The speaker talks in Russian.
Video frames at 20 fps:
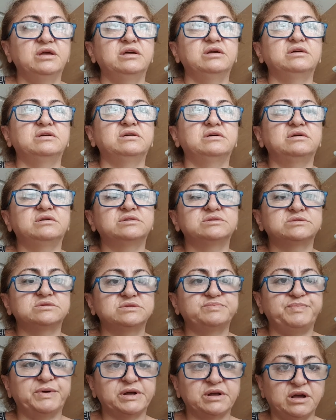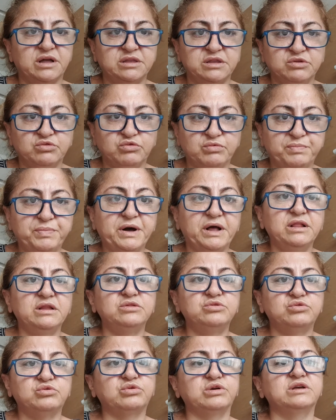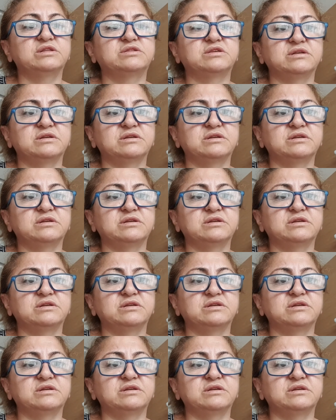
Э, пока не упала, но это,